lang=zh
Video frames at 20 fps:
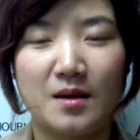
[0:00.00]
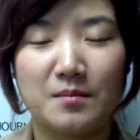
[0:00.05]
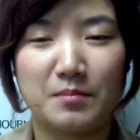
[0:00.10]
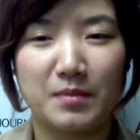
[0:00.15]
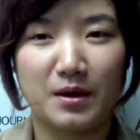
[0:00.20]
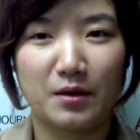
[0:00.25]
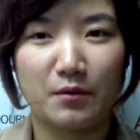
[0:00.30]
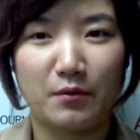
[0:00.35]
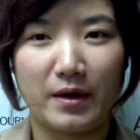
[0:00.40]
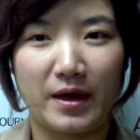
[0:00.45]

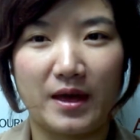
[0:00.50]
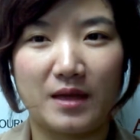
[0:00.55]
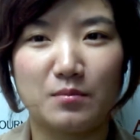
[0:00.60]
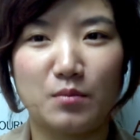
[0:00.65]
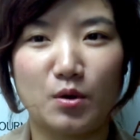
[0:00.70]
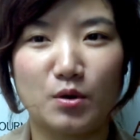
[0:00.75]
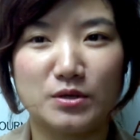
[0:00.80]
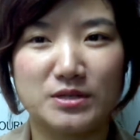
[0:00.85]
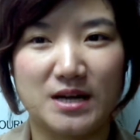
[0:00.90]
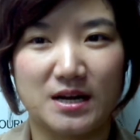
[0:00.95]
名为《
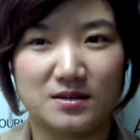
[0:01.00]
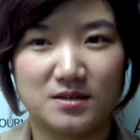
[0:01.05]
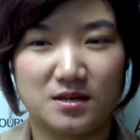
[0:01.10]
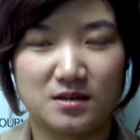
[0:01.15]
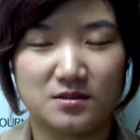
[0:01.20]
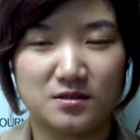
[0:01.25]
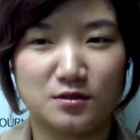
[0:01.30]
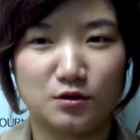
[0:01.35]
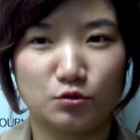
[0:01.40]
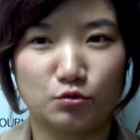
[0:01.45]
梦想
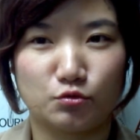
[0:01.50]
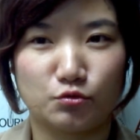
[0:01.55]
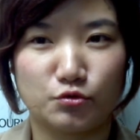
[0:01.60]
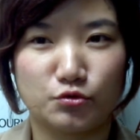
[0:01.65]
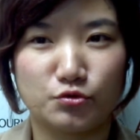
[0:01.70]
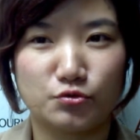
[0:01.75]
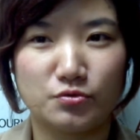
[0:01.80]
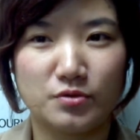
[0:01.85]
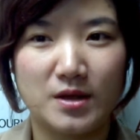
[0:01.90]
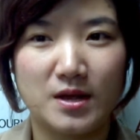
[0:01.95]
成真》的图
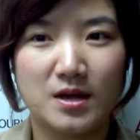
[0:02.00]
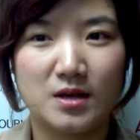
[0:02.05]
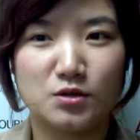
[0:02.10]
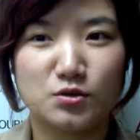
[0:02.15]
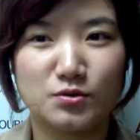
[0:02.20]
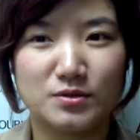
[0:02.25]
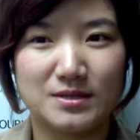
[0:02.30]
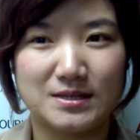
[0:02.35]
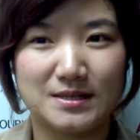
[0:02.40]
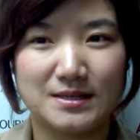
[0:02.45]
书，
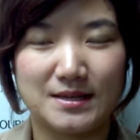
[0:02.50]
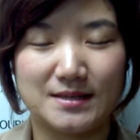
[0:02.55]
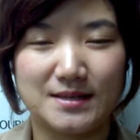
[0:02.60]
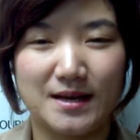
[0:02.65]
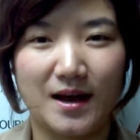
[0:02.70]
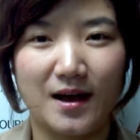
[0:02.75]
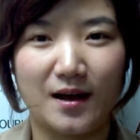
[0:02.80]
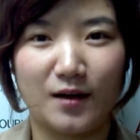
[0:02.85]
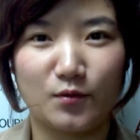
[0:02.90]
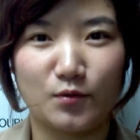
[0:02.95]
最近也在
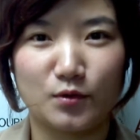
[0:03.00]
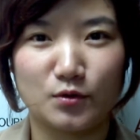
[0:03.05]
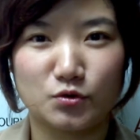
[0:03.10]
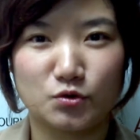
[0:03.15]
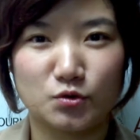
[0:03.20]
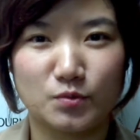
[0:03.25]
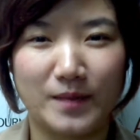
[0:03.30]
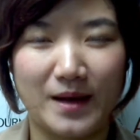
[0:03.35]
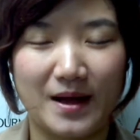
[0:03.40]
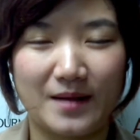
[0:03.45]
韩国
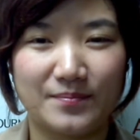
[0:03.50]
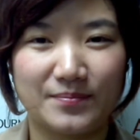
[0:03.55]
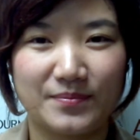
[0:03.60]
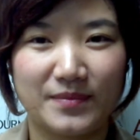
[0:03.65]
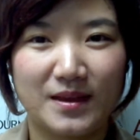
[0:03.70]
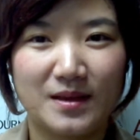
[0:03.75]
出版，